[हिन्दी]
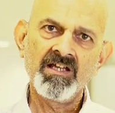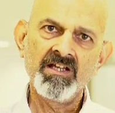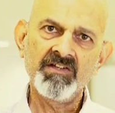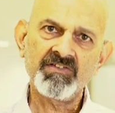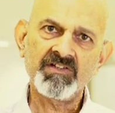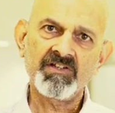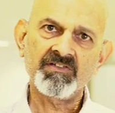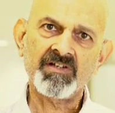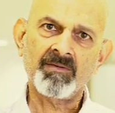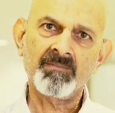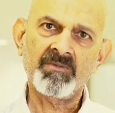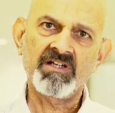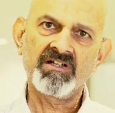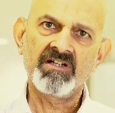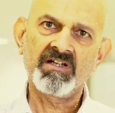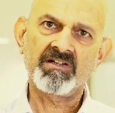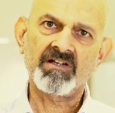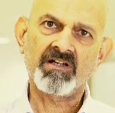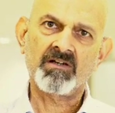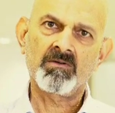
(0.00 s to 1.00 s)
इस किस्म के
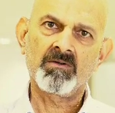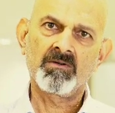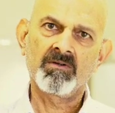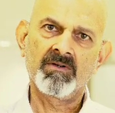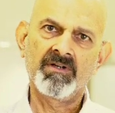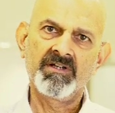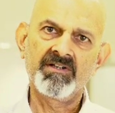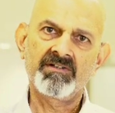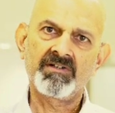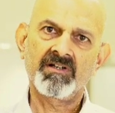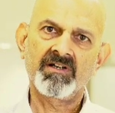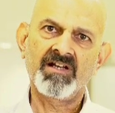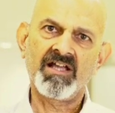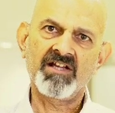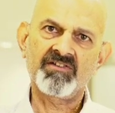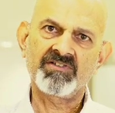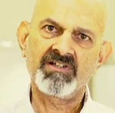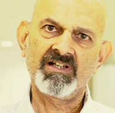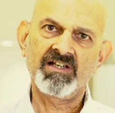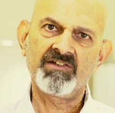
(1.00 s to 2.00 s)
डेटा को
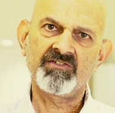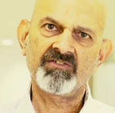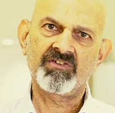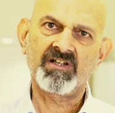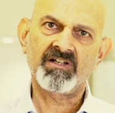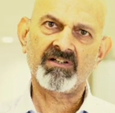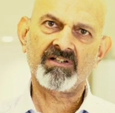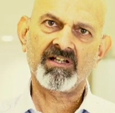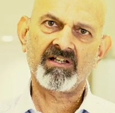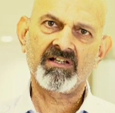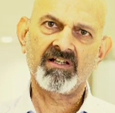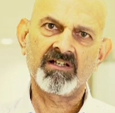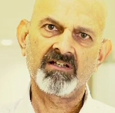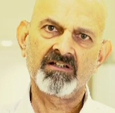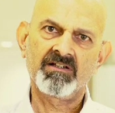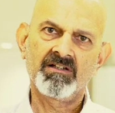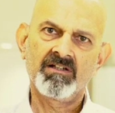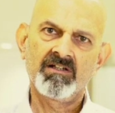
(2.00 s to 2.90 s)
इंटरनेशनली शेयर करना